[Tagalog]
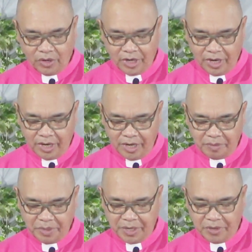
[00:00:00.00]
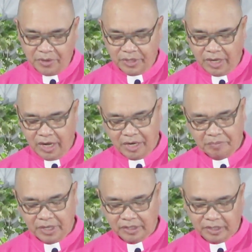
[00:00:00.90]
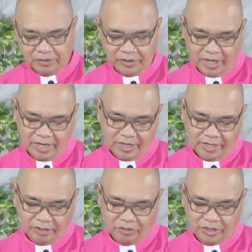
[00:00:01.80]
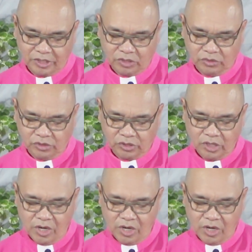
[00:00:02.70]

nga mingon ang mga tinun-an ngadto ni Jesus,